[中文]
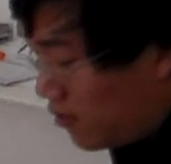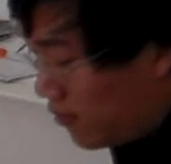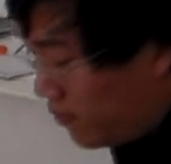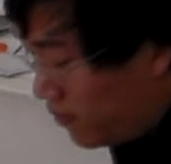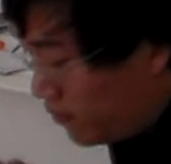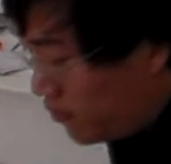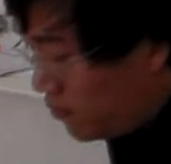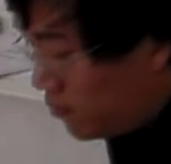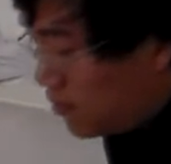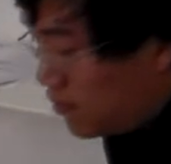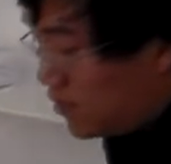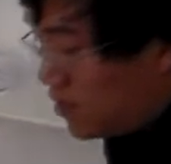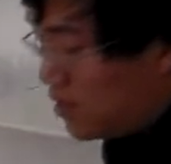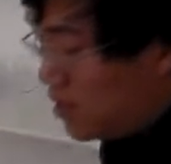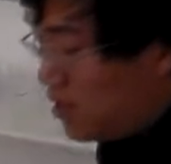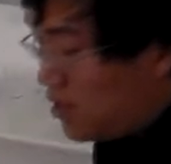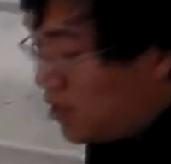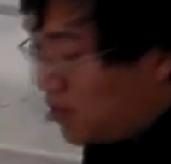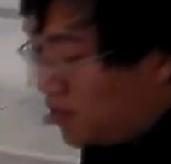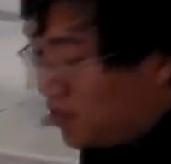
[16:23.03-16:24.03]
夫
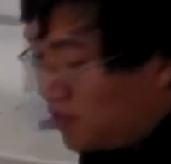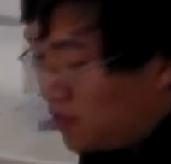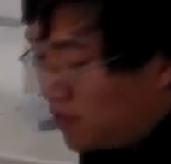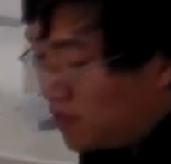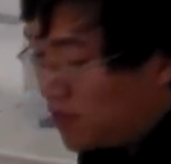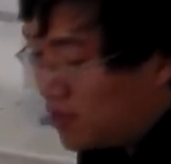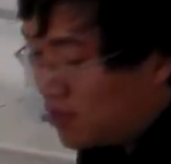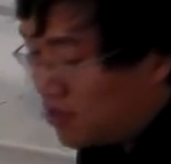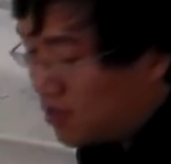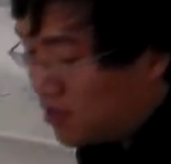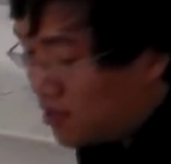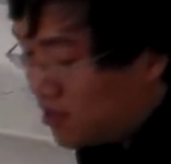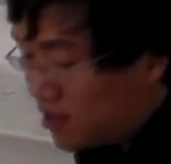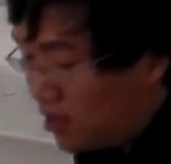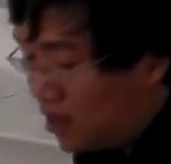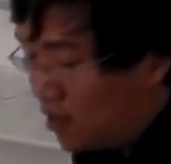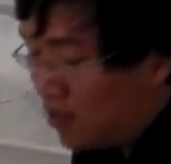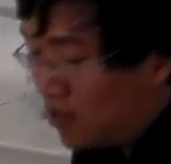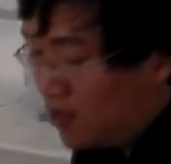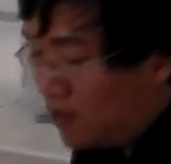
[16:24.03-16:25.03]
寄送辞
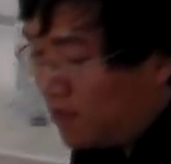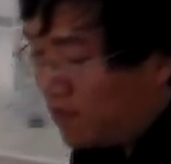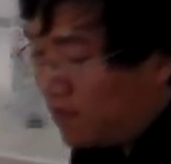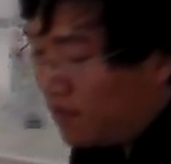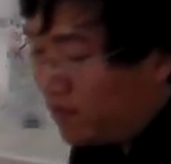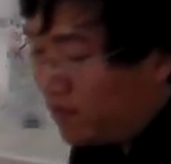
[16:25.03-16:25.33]
藻。